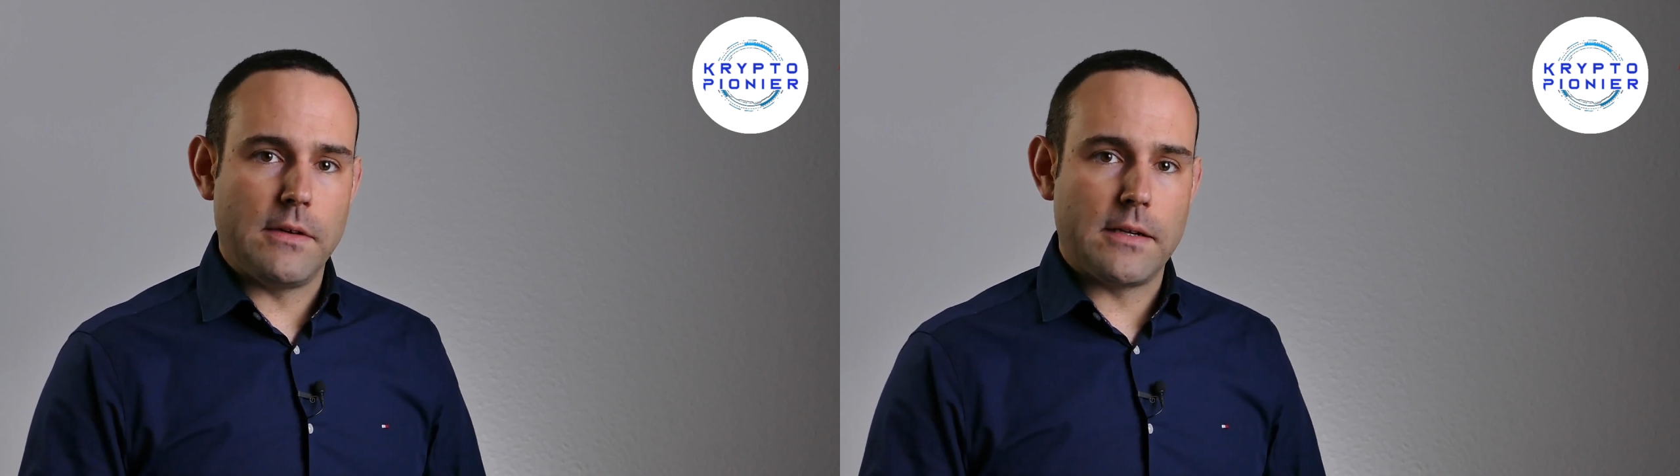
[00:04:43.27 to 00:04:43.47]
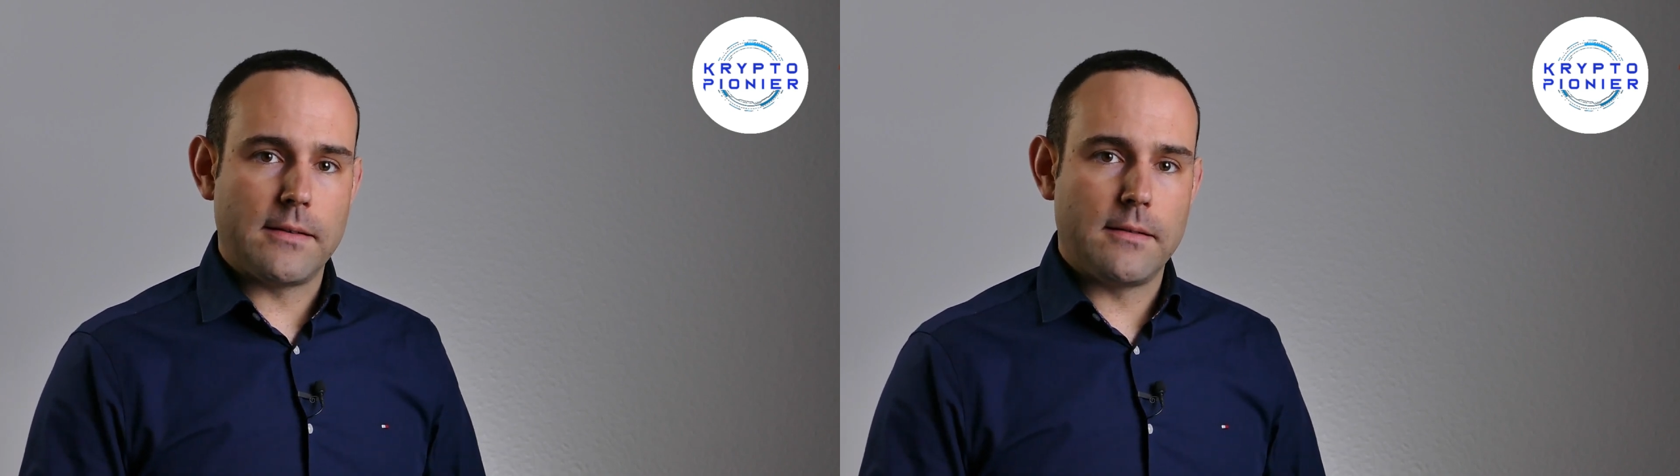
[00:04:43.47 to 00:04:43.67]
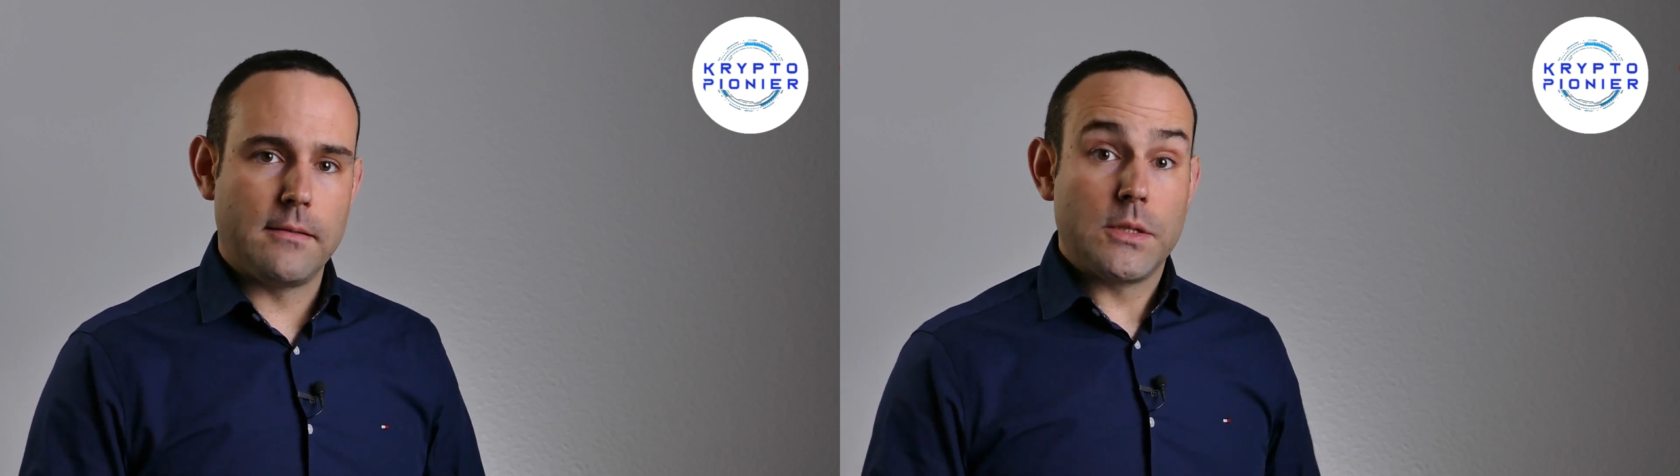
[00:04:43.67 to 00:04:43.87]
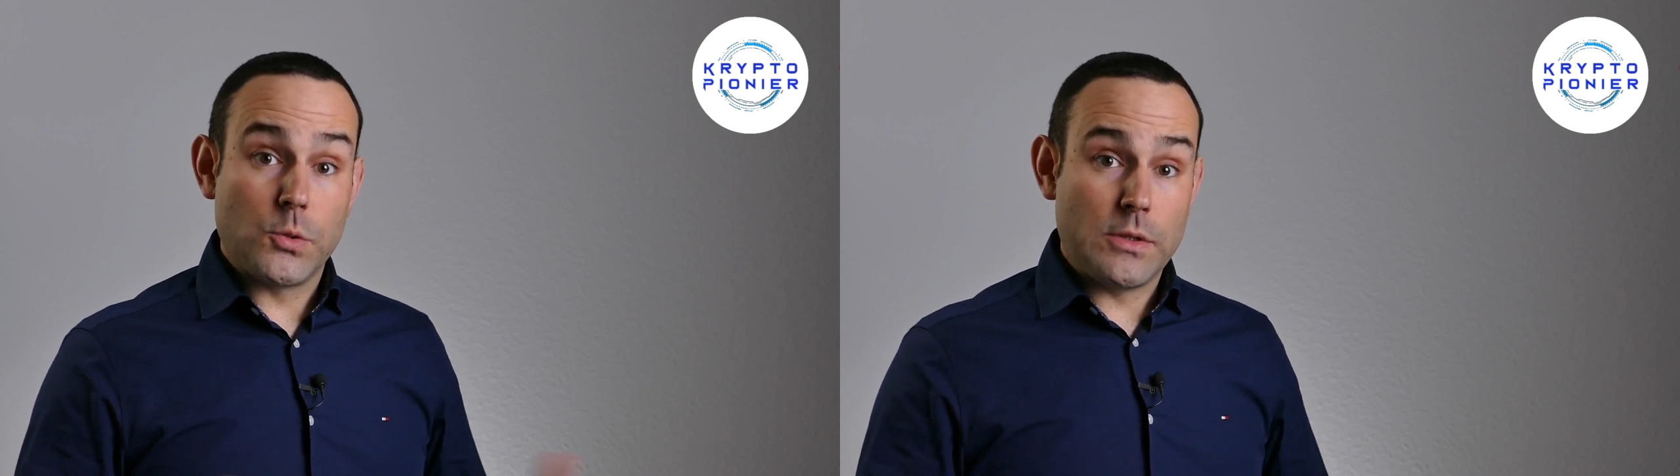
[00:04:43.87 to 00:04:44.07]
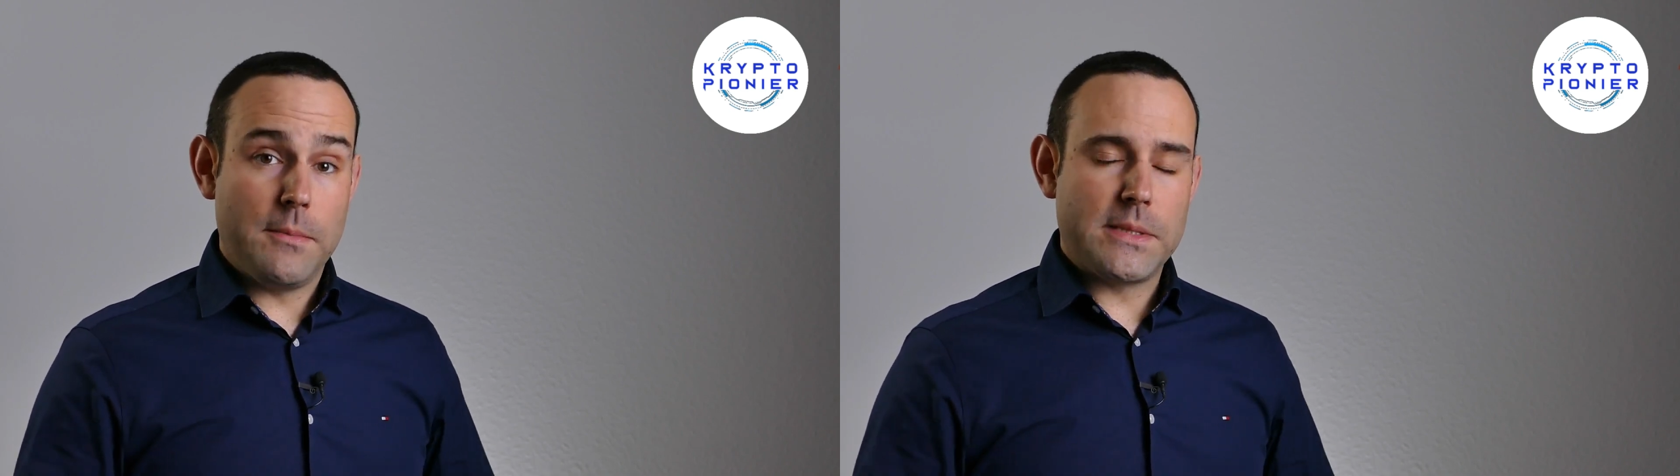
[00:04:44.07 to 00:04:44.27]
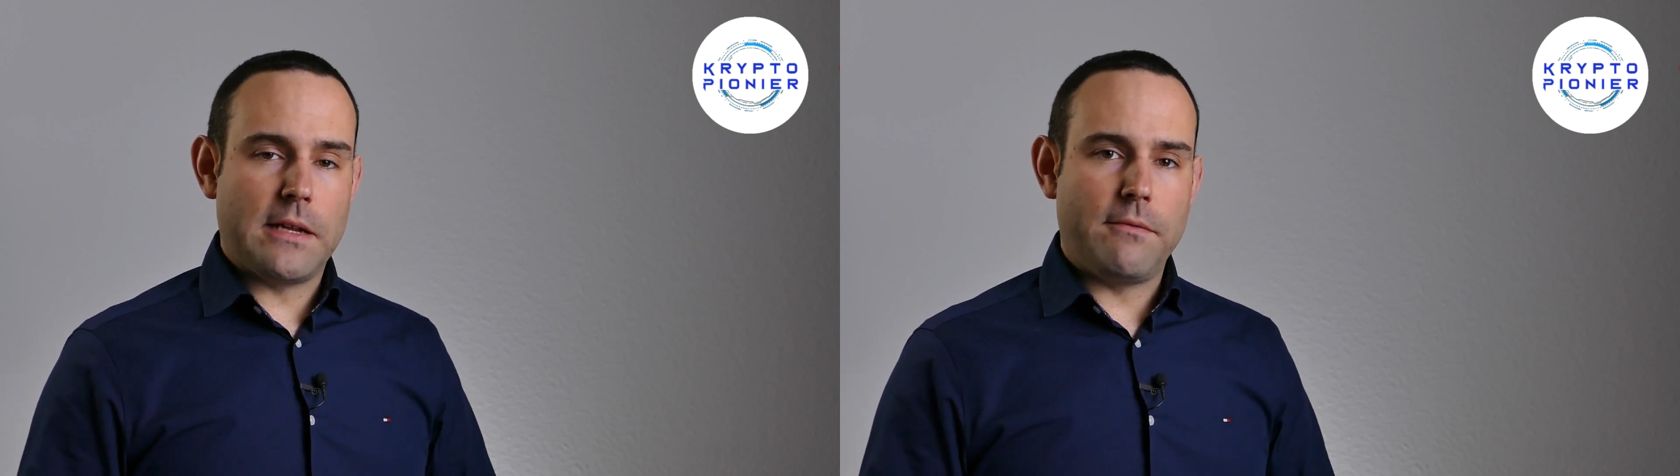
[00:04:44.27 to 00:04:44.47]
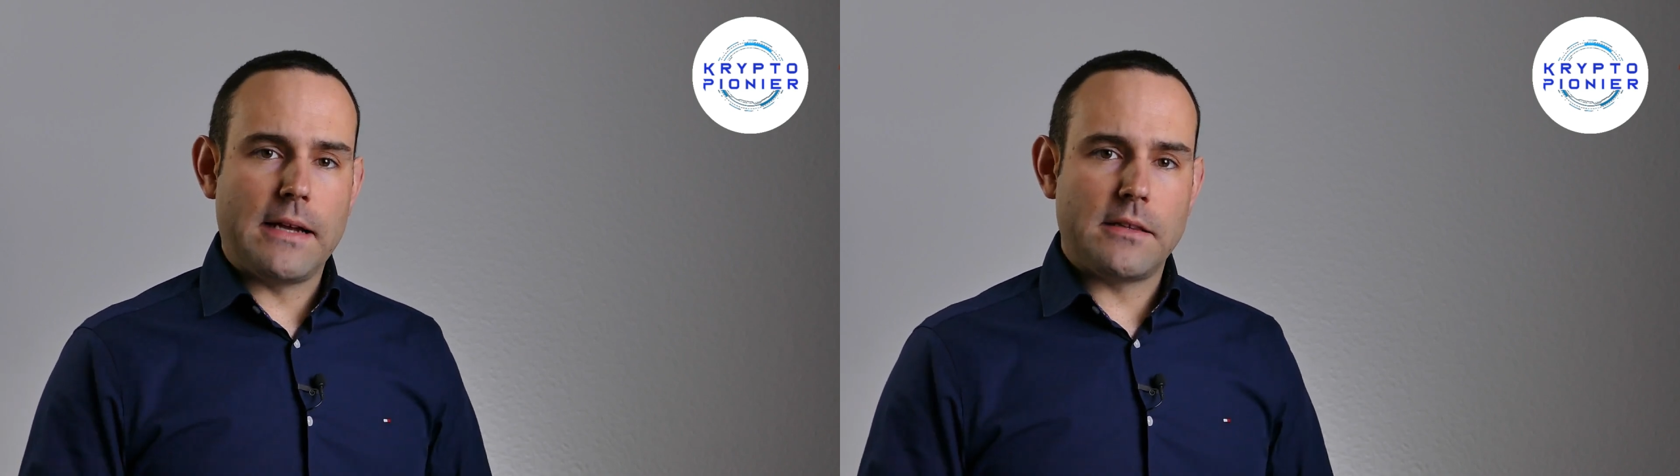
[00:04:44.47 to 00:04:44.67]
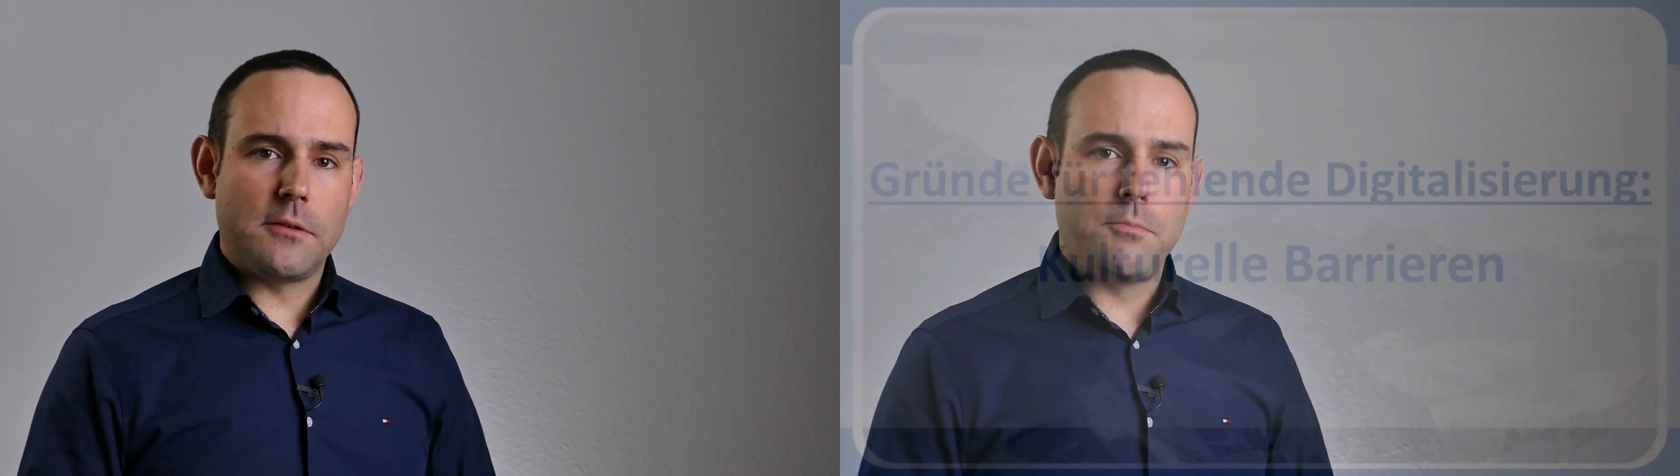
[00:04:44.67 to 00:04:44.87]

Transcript: wird. Zudem ist ein weiterer